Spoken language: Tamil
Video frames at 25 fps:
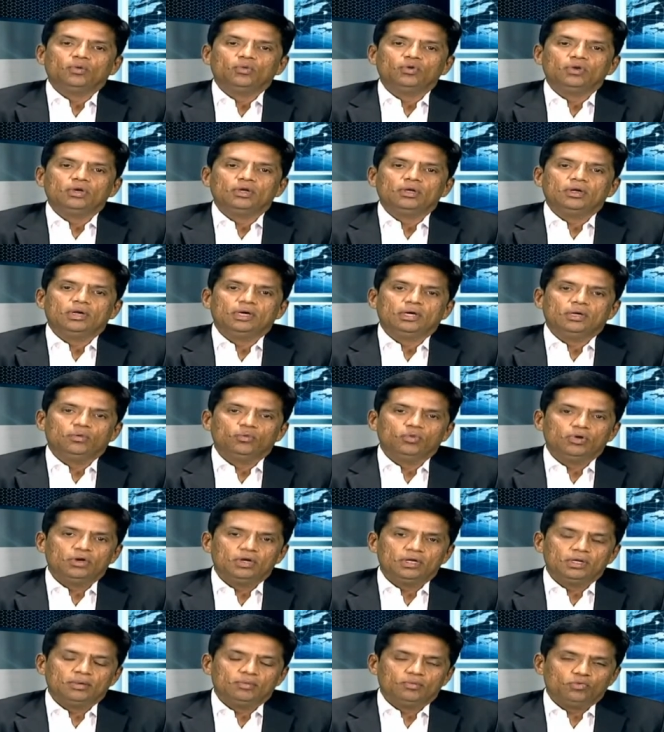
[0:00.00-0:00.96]
ஒரு
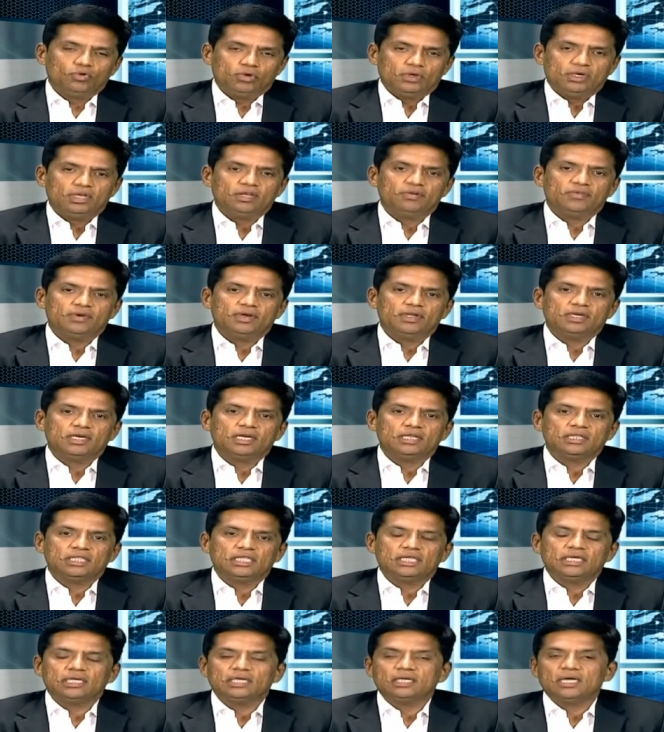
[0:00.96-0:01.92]
ஒரு ஒரு நிறுவனம்
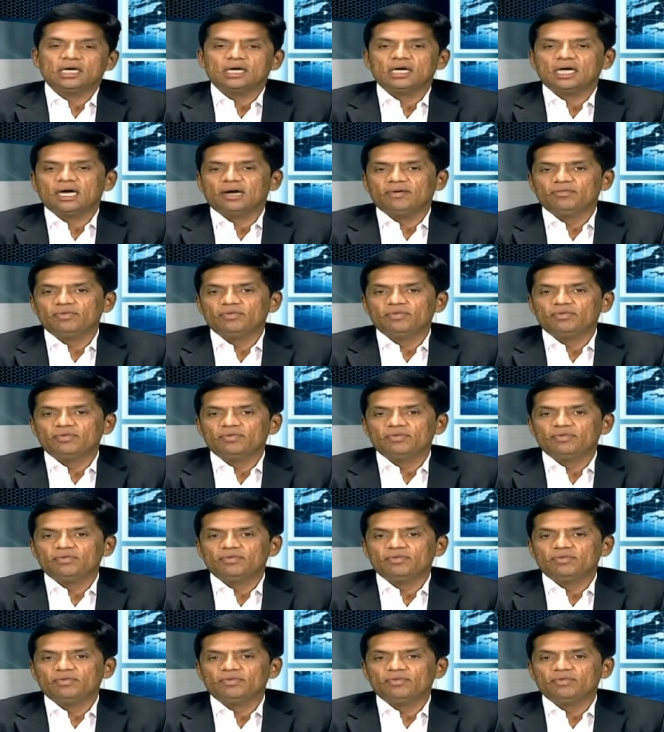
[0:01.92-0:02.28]
நடத்திக்கிட்டு இருக்காங்க